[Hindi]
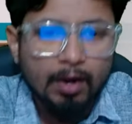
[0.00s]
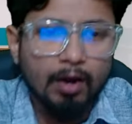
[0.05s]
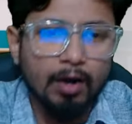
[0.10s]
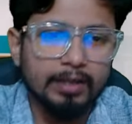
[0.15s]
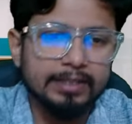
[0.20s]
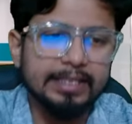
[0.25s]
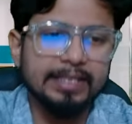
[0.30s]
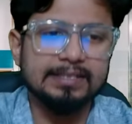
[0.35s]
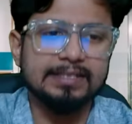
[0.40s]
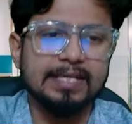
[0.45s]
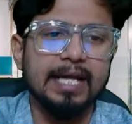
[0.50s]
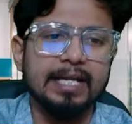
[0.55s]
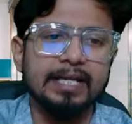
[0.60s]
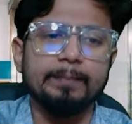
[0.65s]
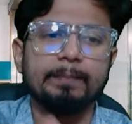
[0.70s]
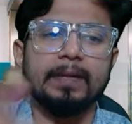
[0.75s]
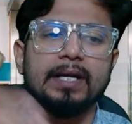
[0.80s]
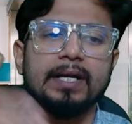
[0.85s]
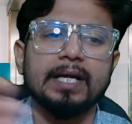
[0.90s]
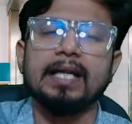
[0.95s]
और ये सारे
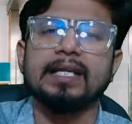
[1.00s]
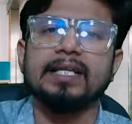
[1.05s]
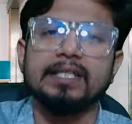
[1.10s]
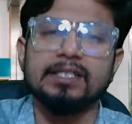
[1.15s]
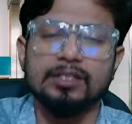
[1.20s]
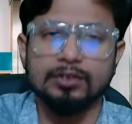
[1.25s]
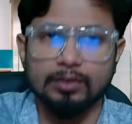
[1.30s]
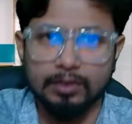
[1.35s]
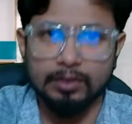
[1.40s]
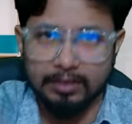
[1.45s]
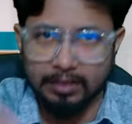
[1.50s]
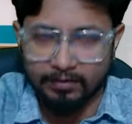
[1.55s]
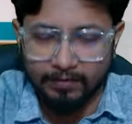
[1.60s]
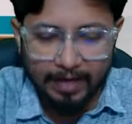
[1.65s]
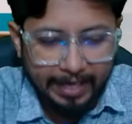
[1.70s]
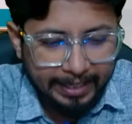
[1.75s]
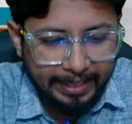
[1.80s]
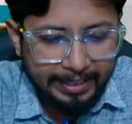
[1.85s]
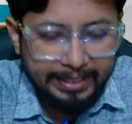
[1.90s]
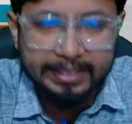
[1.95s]
प्रकार की जो
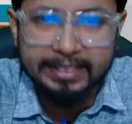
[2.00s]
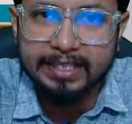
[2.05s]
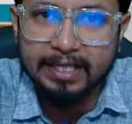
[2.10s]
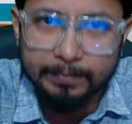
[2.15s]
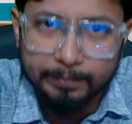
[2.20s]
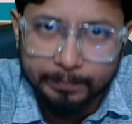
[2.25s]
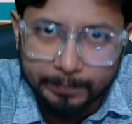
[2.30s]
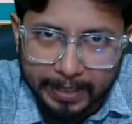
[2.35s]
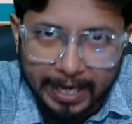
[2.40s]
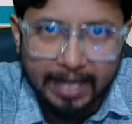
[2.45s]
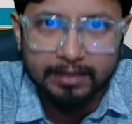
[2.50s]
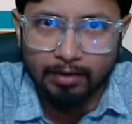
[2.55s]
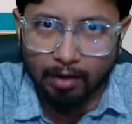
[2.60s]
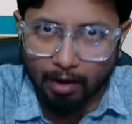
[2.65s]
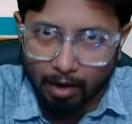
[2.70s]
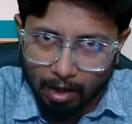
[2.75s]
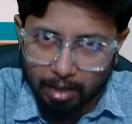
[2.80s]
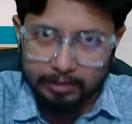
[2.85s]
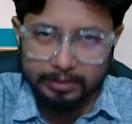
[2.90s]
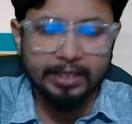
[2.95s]
दवाई इंडियन ब्रांड
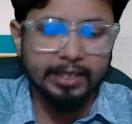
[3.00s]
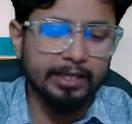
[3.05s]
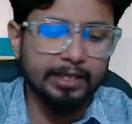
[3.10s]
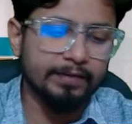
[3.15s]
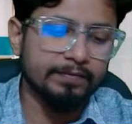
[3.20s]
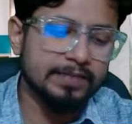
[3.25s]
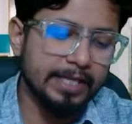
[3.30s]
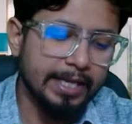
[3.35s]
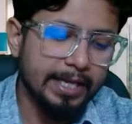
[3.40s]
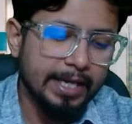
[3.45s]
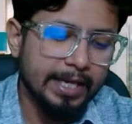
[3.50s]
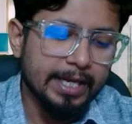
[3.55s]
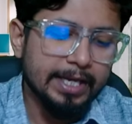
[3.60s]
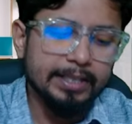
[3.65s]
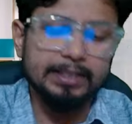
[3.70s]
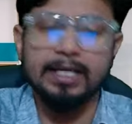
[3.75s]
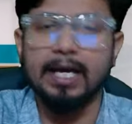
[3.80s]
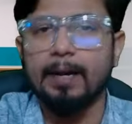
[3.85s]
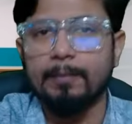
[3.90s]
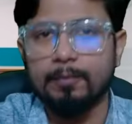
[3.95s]
अल्टरनेटिव है
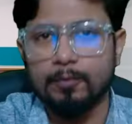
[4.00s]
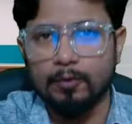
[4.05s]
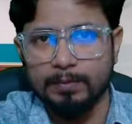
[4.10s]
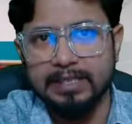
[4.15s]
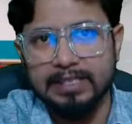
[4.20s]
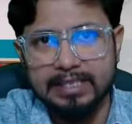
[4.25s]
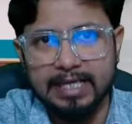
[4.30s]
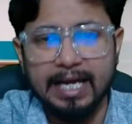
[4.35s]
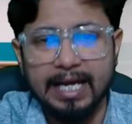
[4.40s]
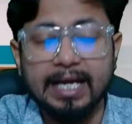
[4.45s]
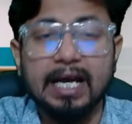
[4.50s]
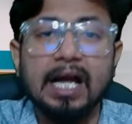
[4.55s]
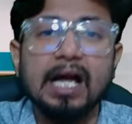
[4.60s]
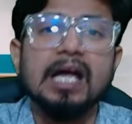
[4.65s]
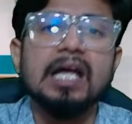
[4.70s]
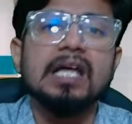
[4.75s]
ये आपको मिल जाएगा